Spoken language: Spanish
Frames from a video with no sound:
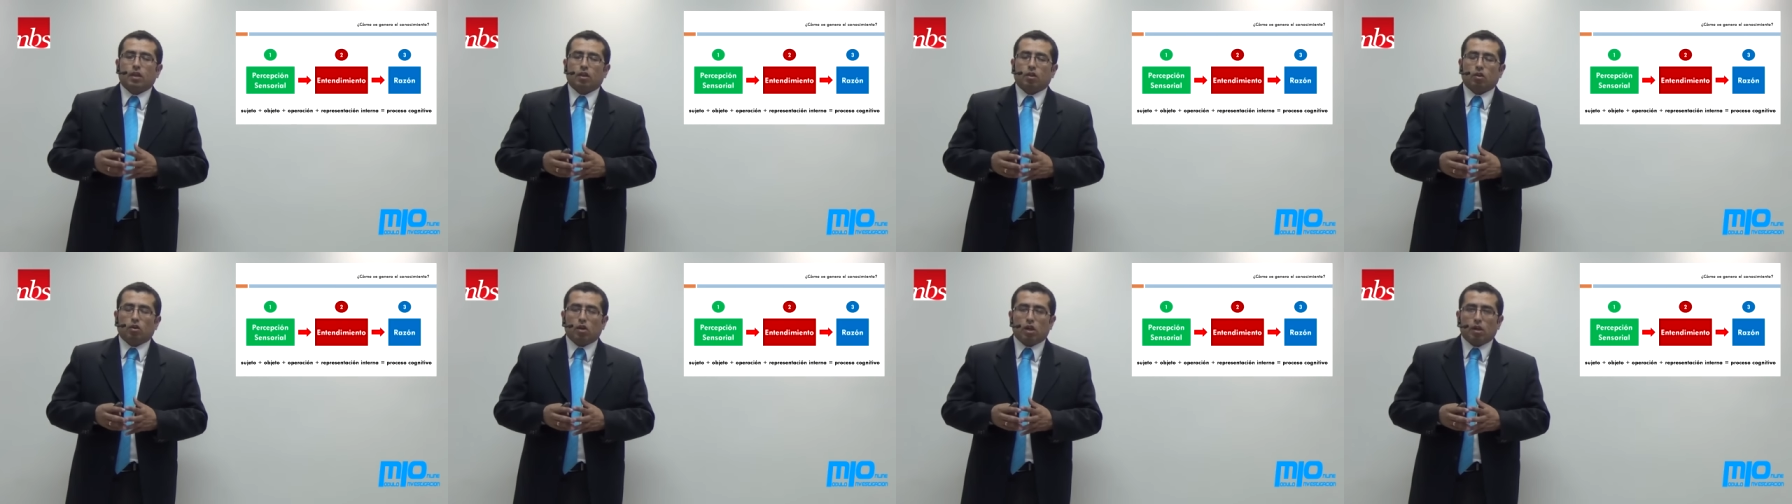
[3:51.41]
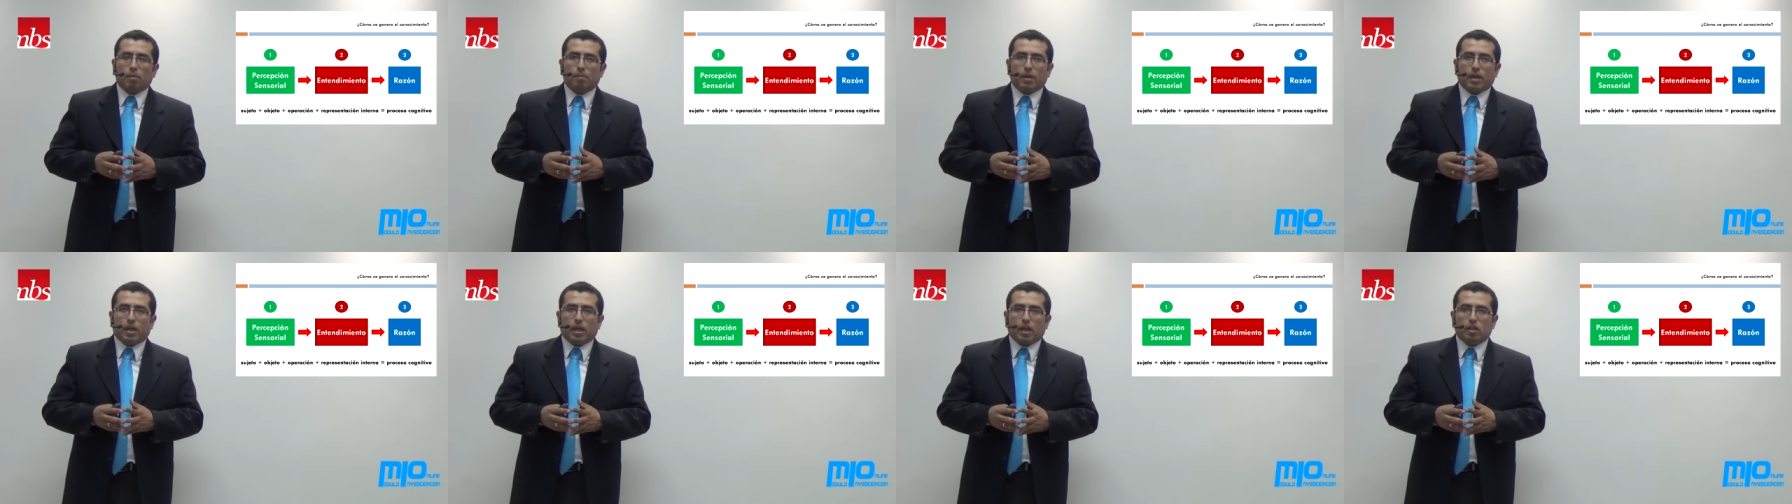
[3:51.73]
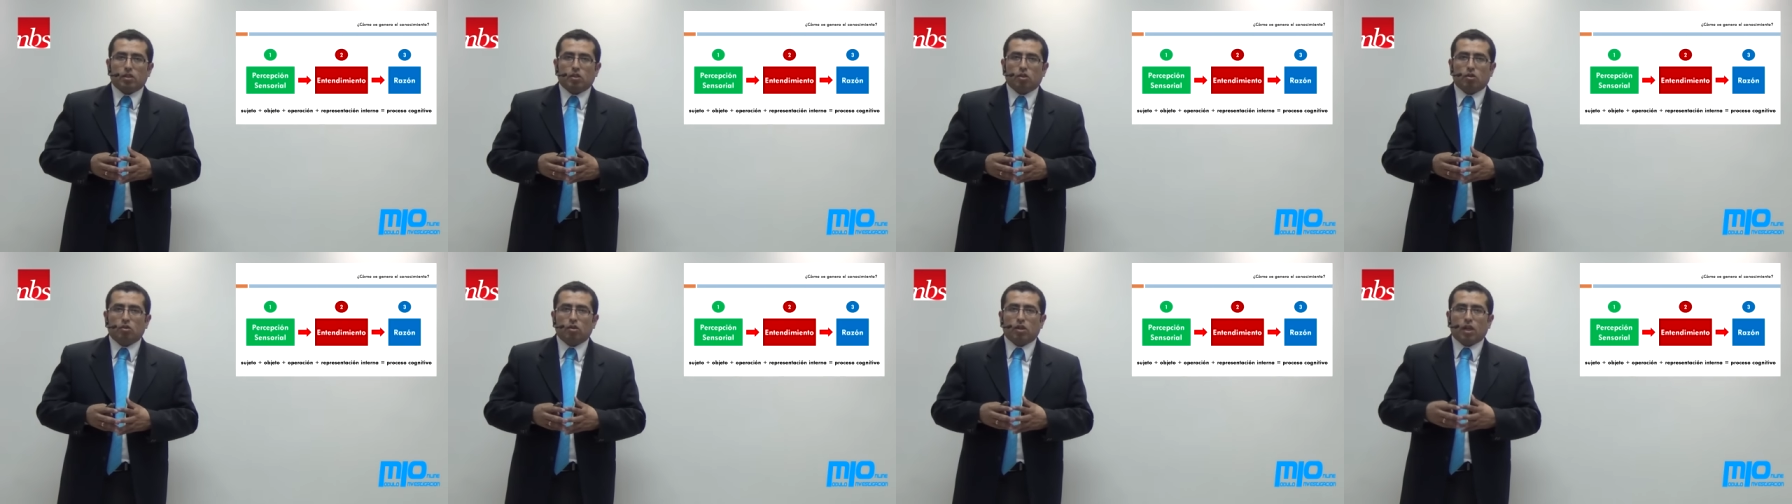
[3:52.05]
con la
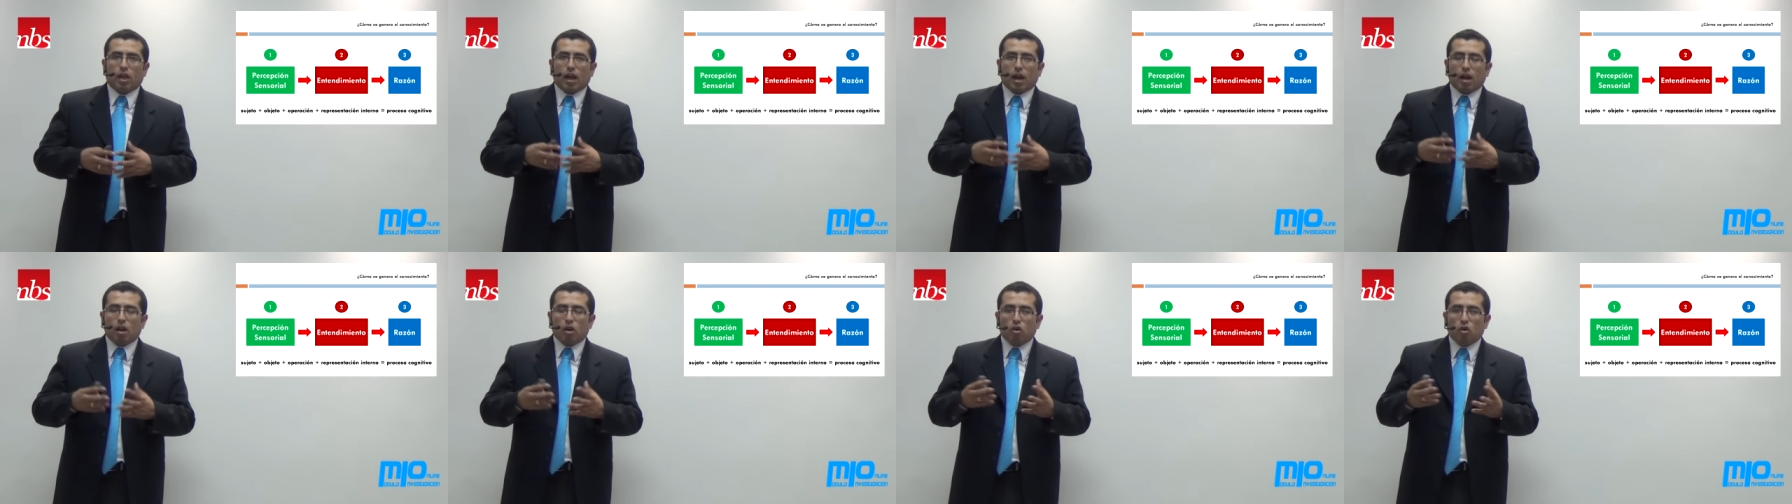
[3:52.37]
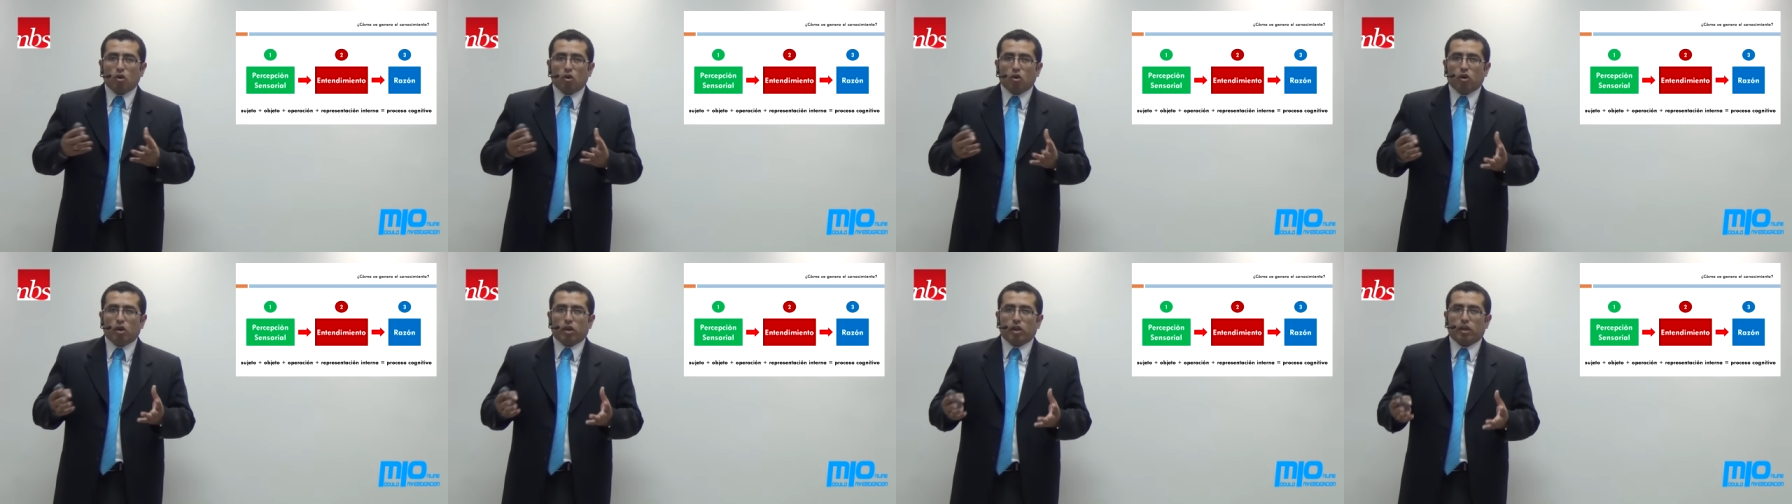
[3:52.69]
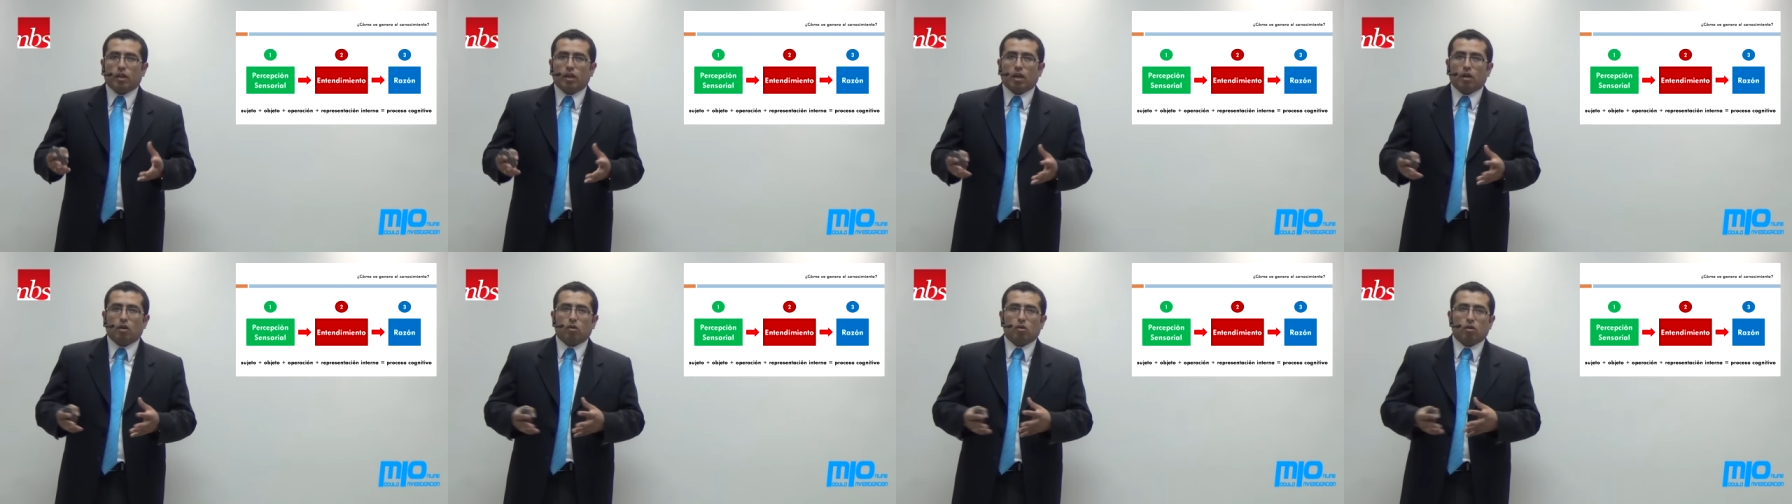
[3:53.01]
aplicación de la lógica,